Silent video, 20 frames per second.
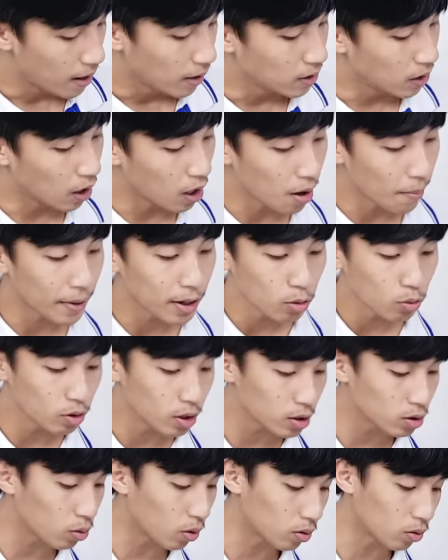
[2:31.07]
เดี๋ยวเรามาดู
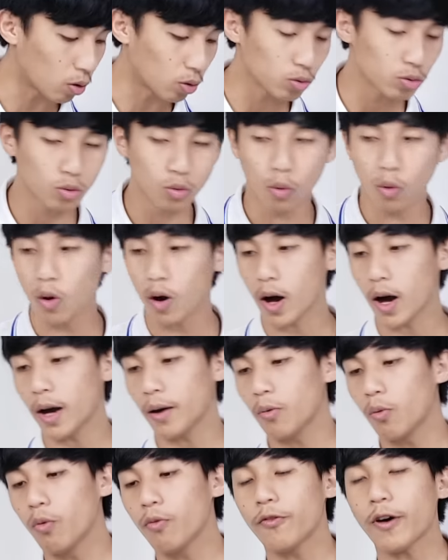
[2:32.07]
ในส่วนของตัว
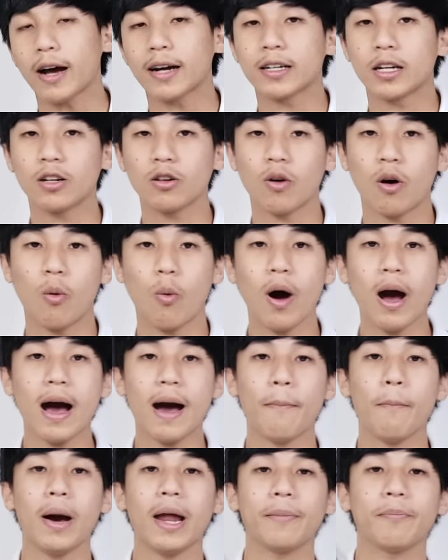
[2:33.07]
หูฟังกันดีกว่าว่า
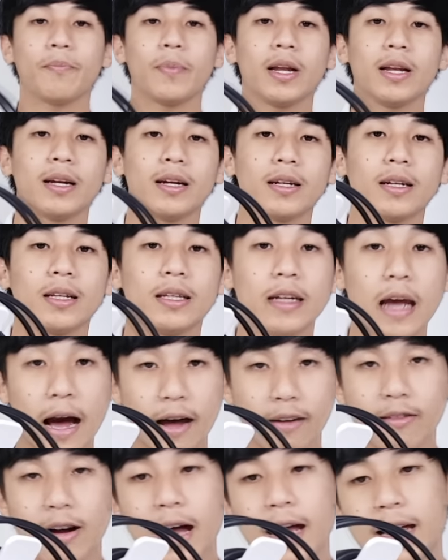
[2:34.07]
มันเป็นอย่า
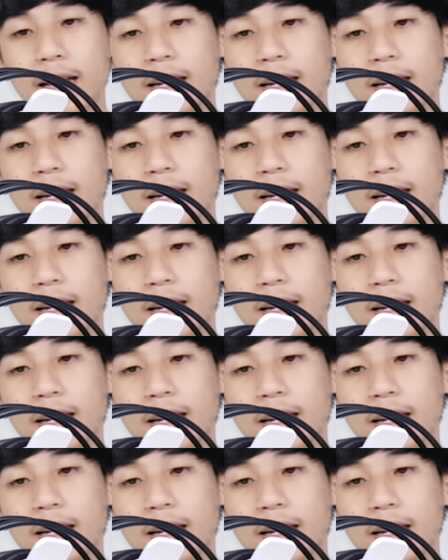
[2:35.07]
งไร